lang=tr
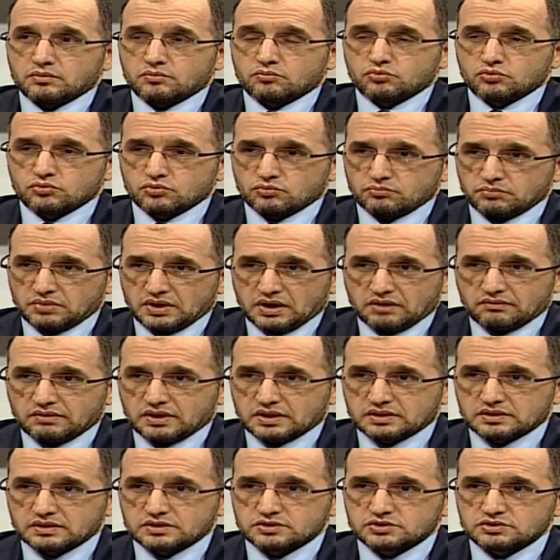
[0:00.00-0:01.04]
bunun bir
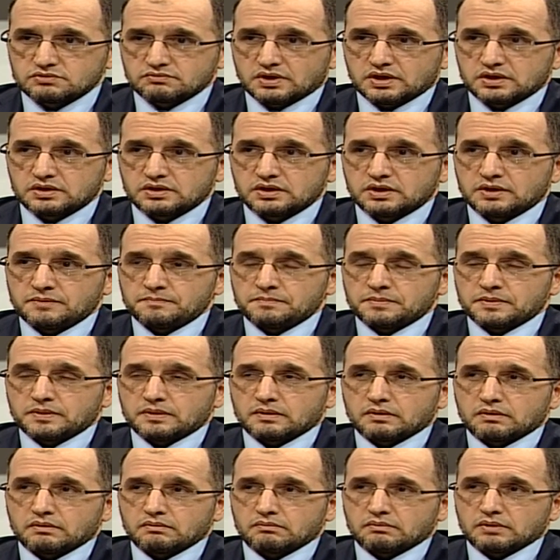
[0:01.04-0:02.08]
avantajı var.
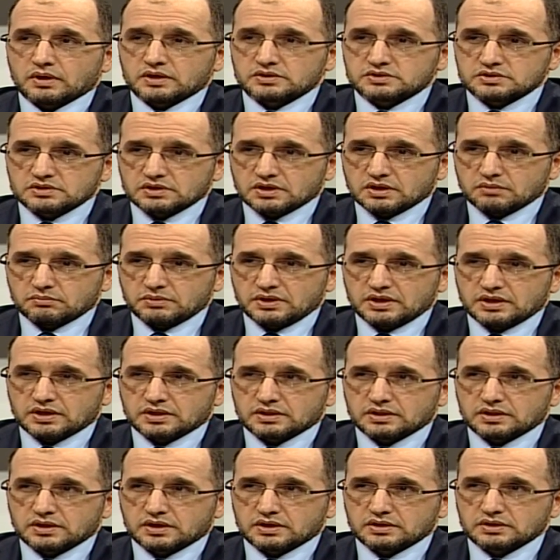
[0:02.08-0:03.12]
Açık
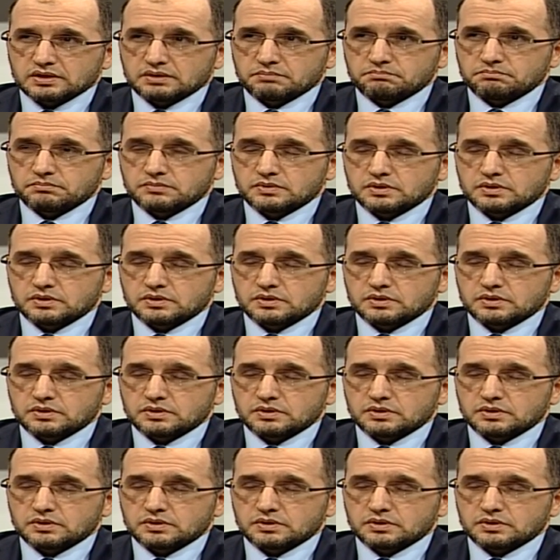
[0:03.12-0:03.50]
ameliyatlarda